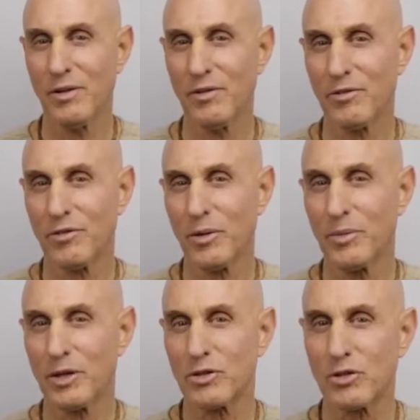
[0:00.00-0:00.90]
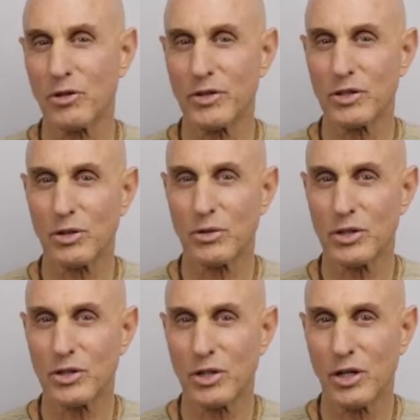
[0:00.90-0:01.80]
что уже больше не
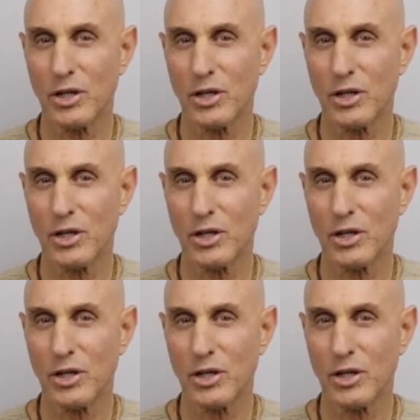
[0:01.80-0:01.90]
желают